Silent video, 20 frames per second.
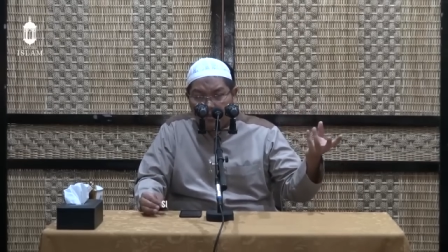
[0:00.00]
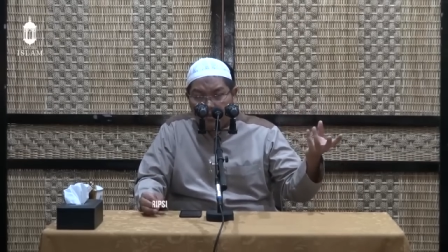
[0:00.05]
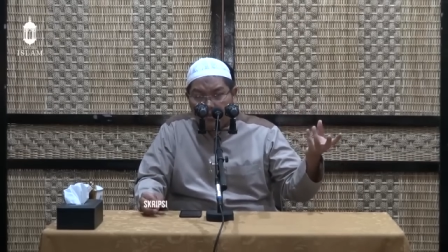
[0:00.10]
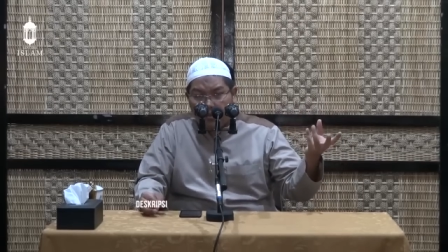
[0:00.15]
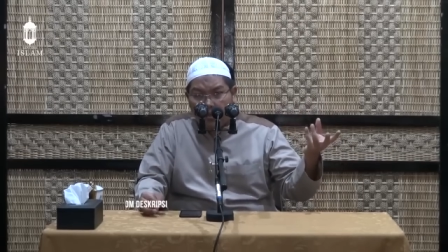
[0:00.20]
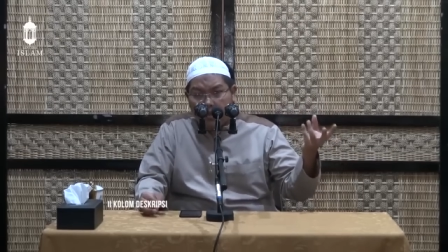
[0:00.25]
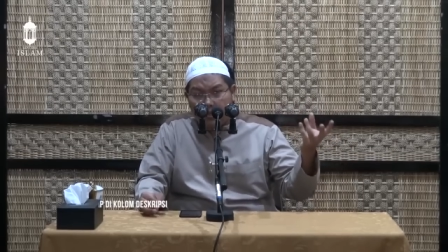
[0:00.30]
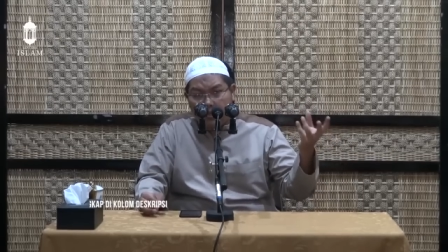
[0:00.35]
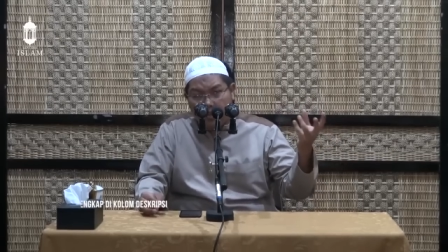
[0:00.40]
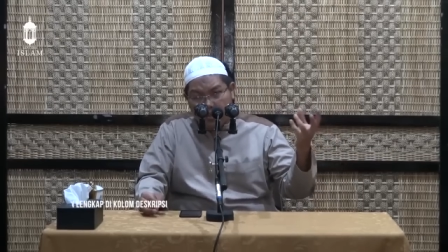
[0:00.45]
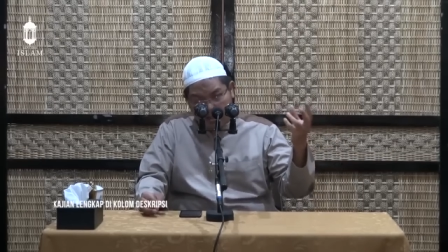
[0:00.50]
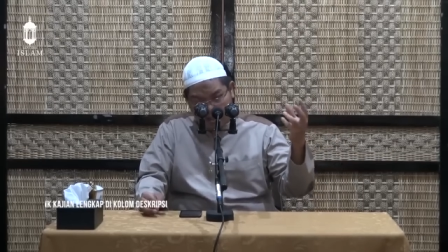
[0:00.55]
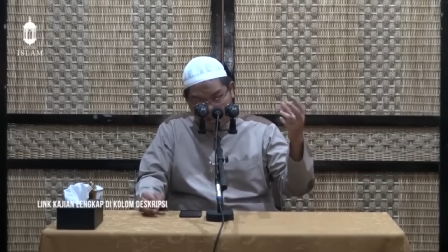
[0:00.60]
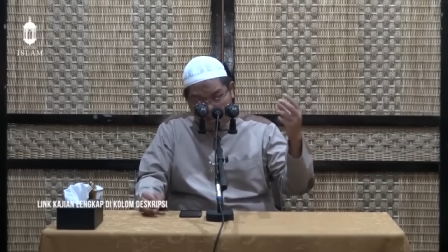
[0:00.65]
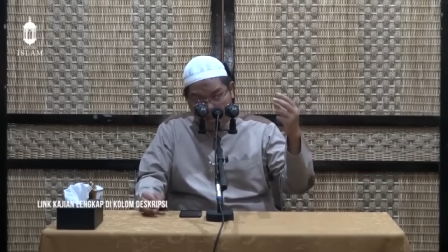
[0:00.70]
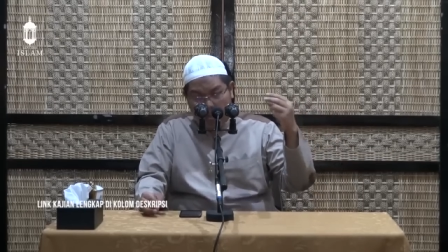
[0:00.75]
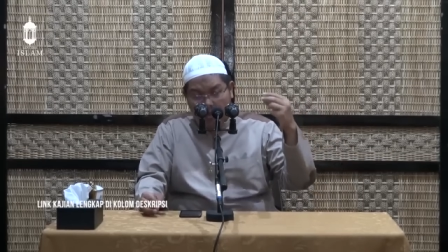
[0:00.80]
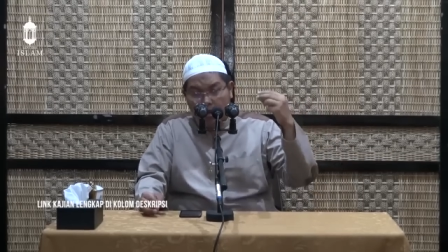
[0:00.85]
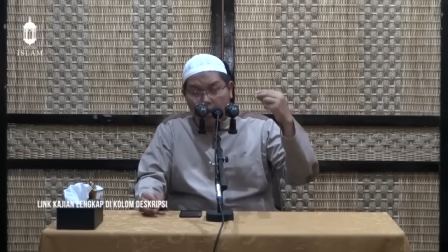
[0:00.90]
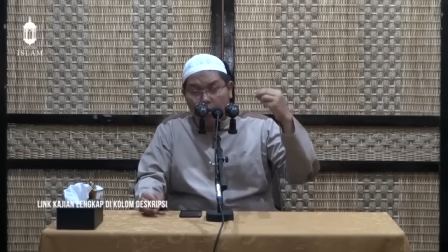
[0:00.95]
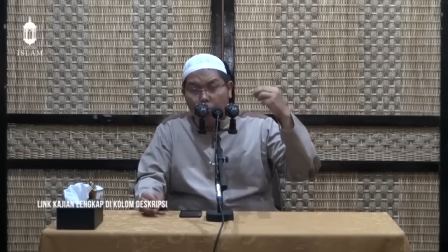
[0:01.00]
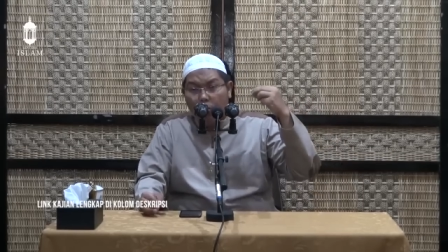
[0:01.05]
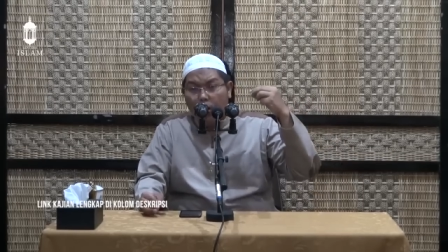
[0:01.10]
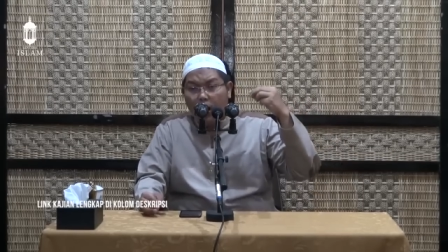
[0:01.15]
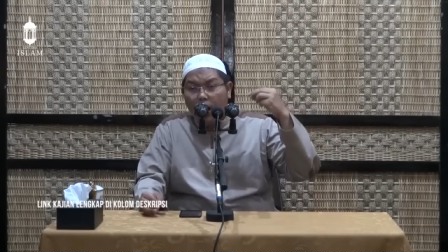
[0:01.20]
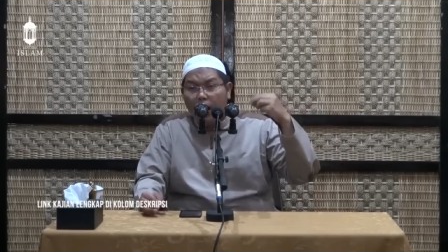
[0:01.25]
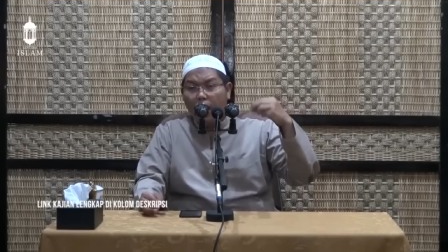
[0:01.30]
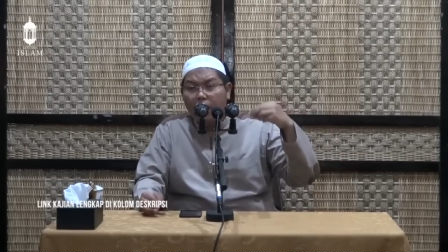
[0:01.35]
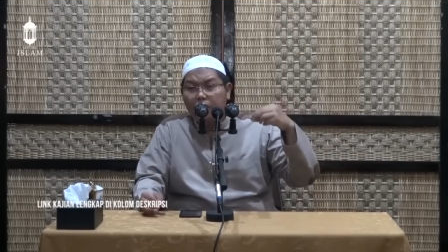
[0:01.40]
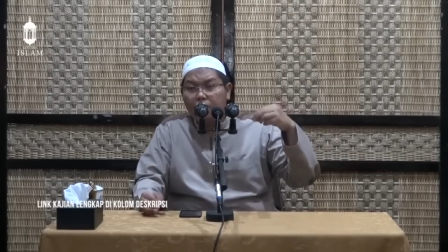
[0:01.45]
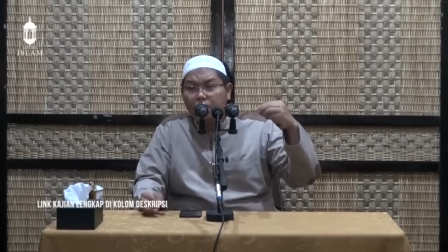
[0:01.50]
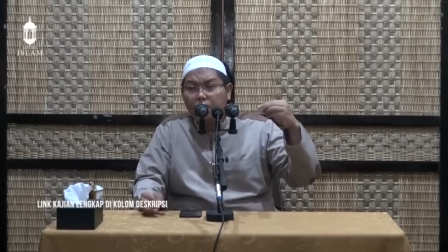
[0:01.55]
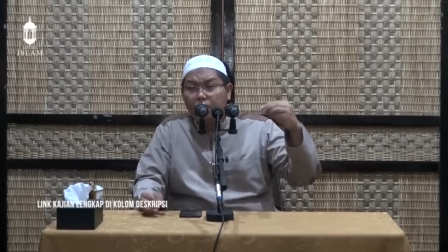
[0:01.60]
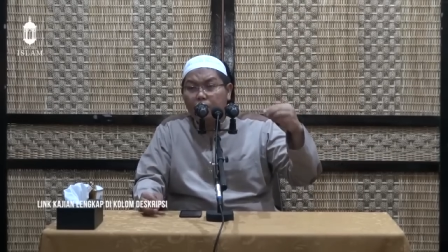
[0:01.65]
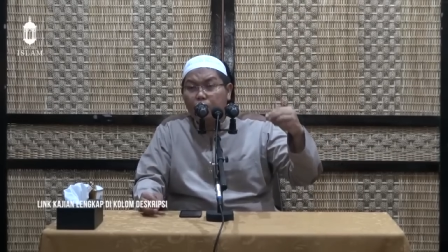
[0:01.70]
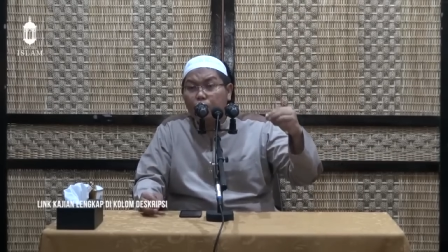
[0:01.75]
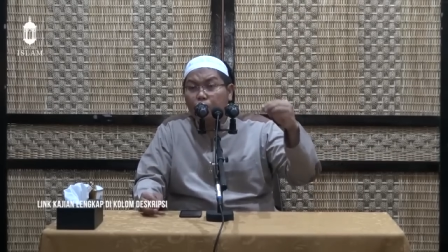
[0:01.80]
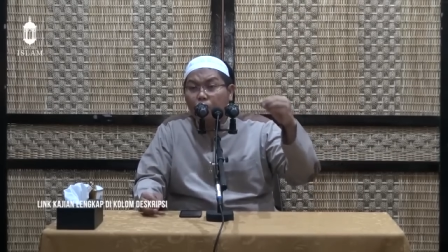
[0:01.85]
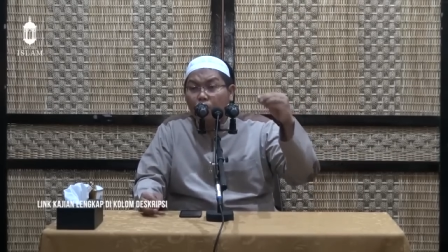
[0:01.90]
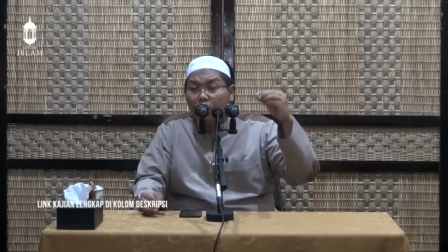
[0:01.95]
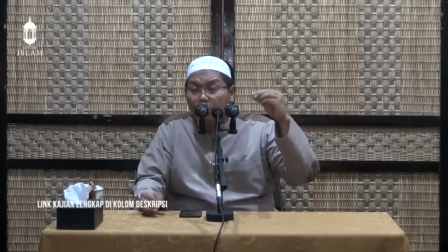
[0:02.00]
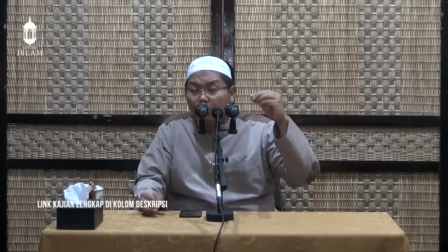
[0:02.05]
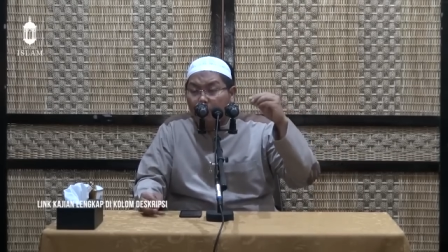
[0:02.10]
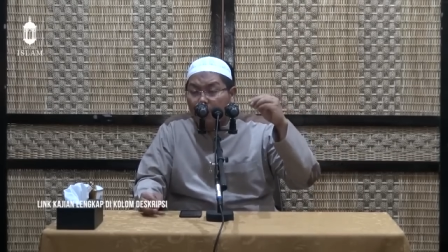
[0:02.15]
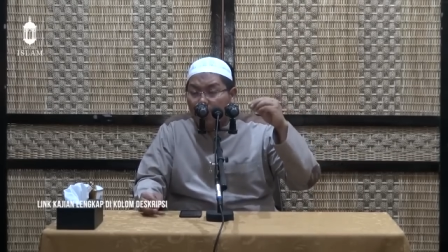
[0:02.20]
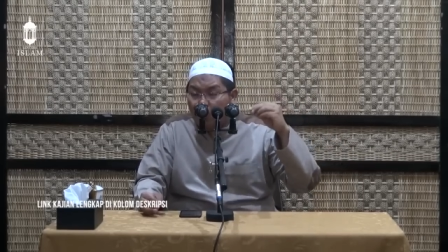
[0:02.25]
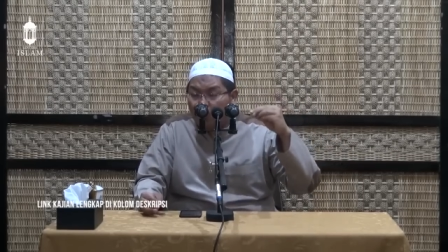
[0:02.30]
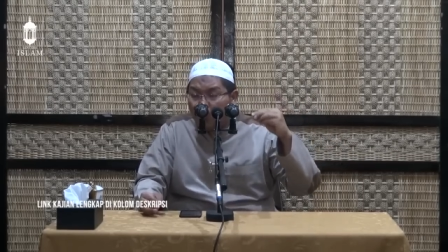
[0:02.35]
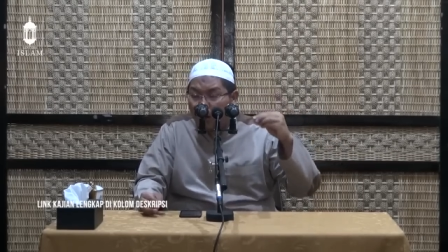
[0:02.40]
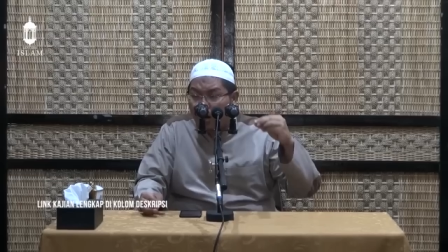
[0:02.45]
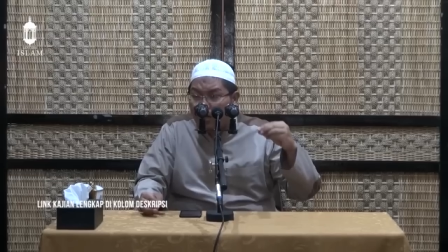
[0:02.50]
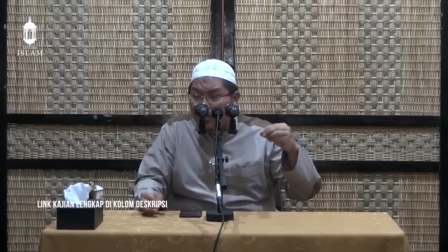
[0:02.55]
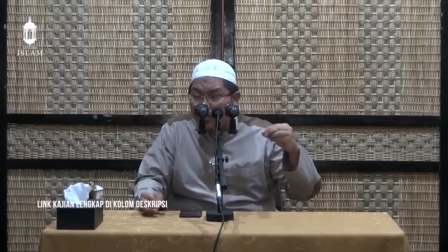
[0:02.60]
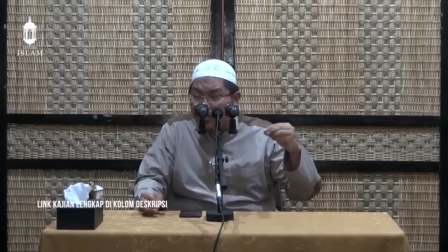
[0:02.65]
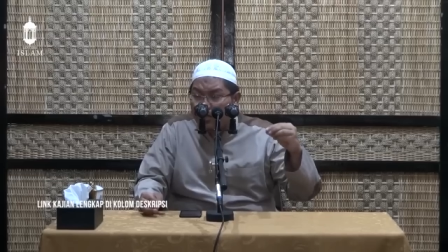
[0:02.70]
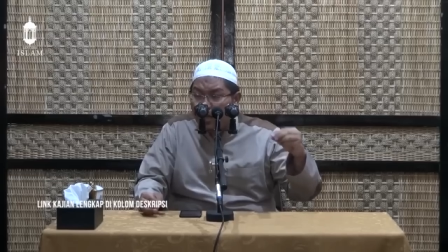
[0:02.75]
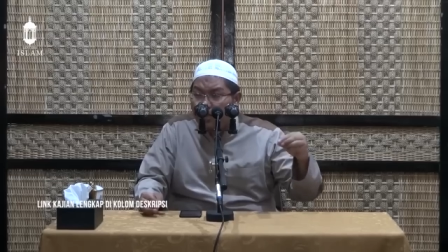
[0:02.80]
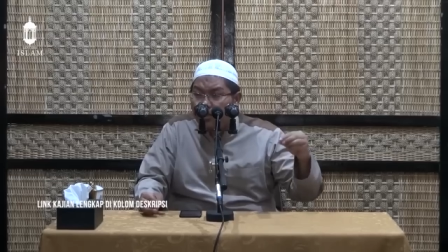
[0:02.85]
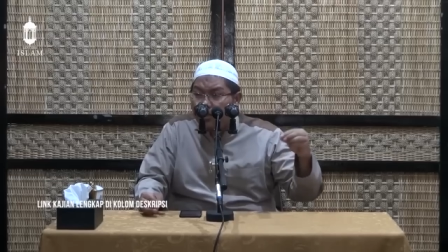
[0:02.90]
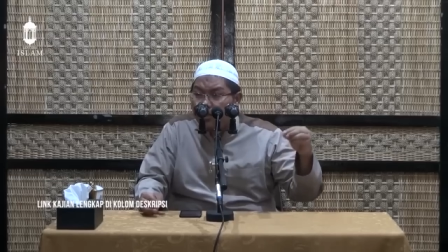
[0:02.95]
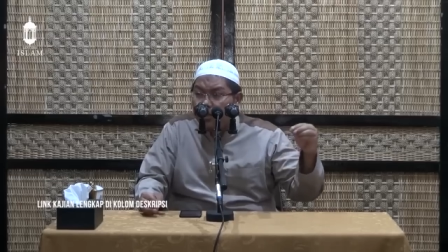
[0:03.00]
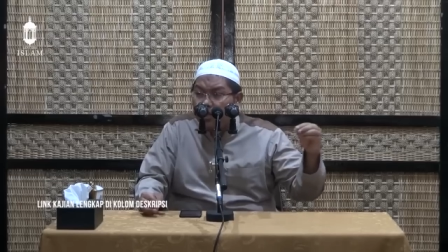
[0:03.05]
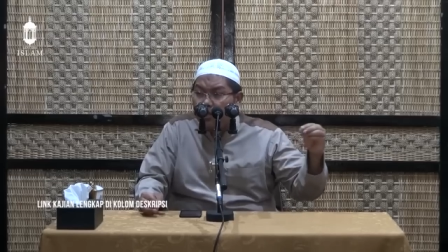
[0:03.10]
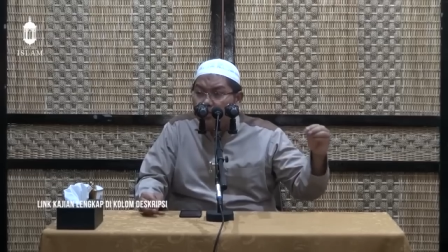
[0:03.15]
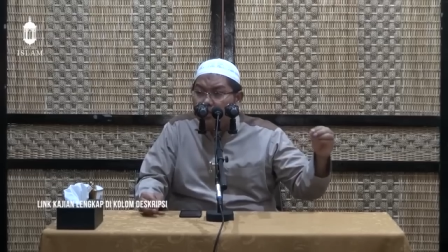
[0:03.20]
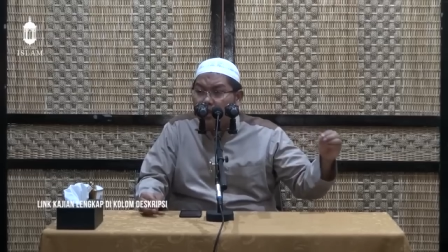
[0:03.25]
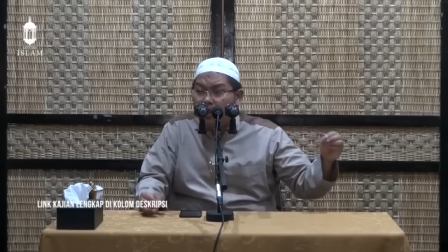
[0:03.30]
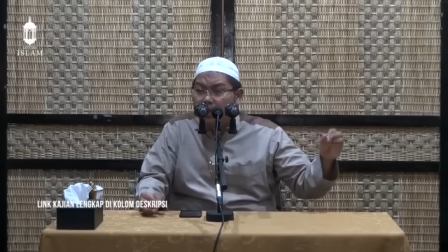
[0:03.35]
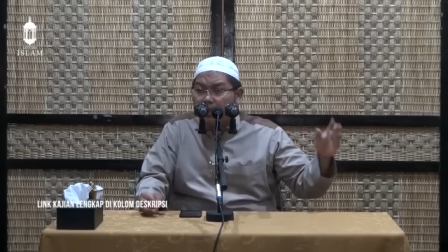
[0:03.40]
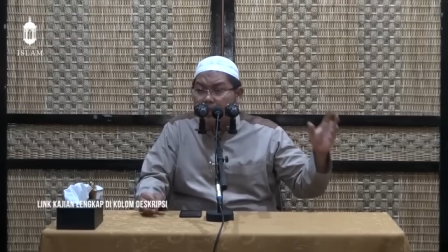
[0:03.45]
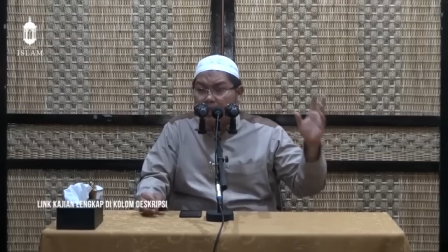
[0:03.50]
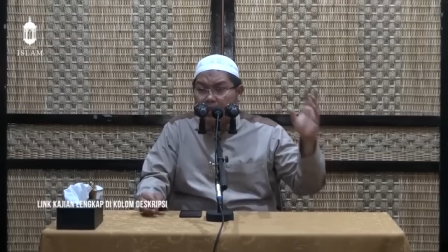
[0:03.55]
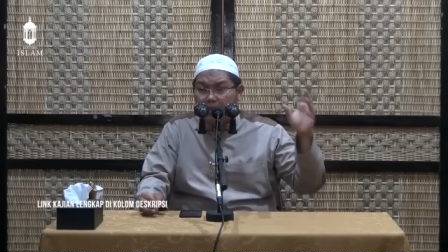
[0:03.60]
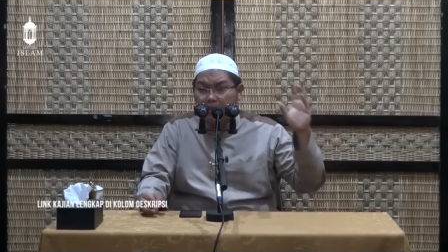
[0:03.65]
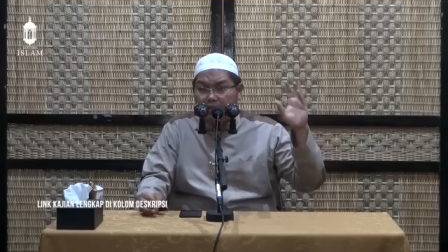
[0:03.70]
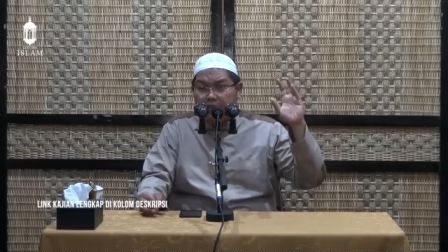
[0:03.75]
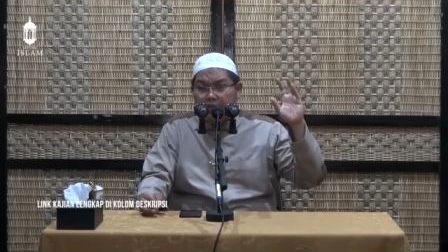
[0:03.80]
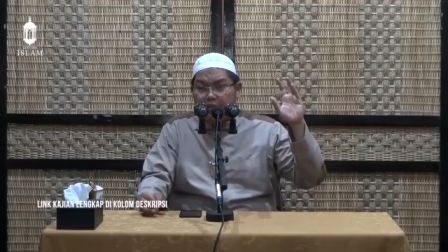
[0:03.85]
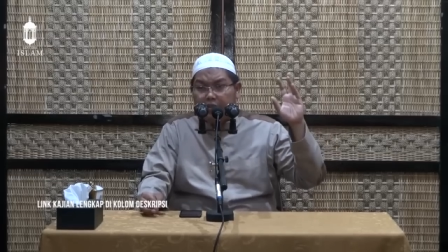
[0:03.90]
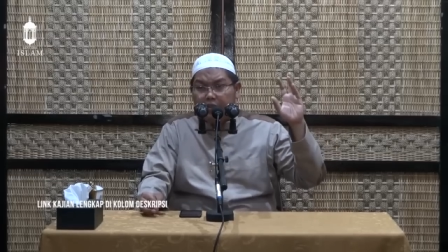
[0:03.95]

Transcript: Takdirnya wa ahsinu bil walidaini ihsana.